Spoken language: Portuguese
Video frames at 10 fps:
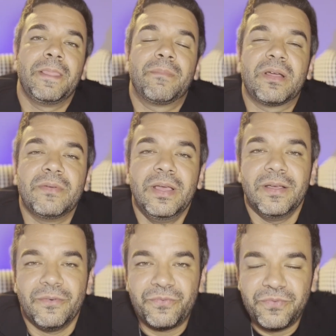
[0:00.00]
Para
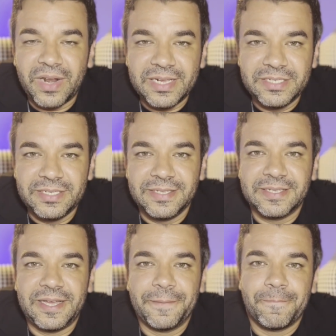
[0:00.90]

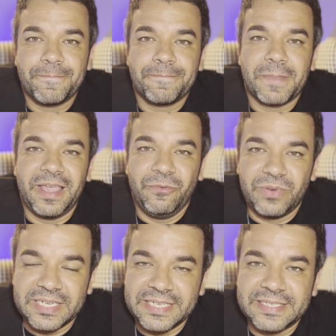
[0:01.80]
fragilizar,
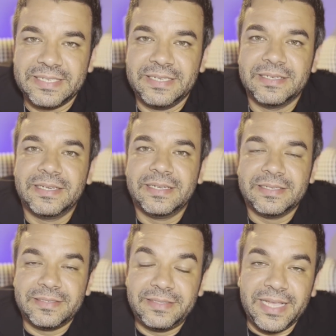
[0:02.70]
enfraquecer,
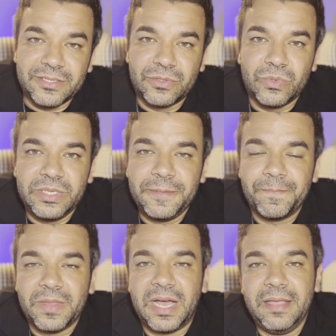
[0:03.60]
destruir
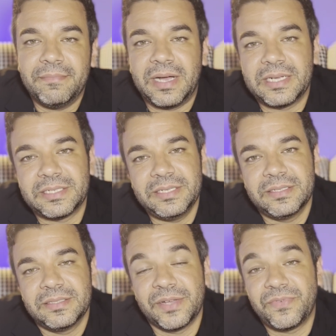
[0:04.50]
a imagem
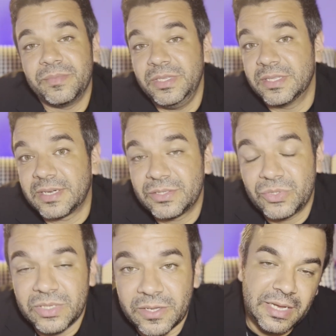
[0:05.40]
da família
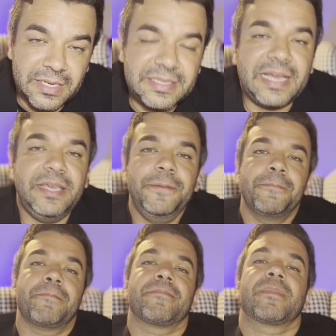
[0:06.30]
tradicional. Daí,
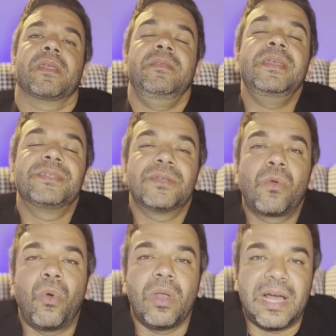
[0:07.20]
nesse
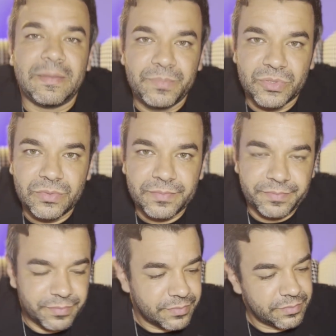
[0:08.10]
colapso
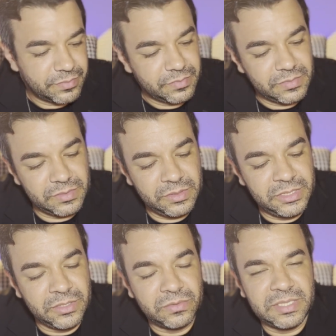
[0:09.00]
de
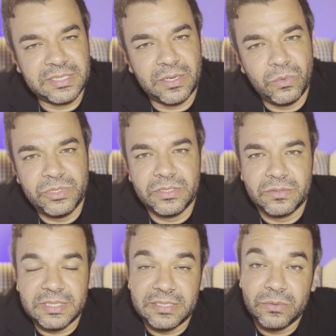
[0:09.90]
não ter saúde, não
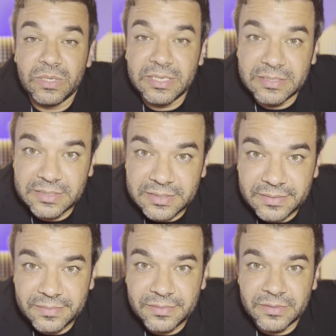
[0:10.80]
ter segurança,
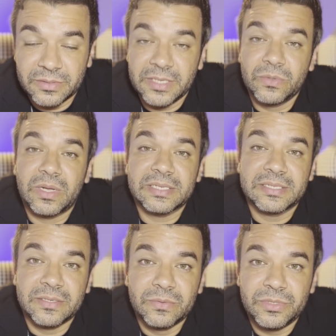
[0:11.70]
não ter
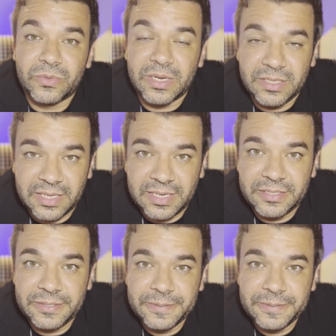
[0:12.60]
educação de qualidade,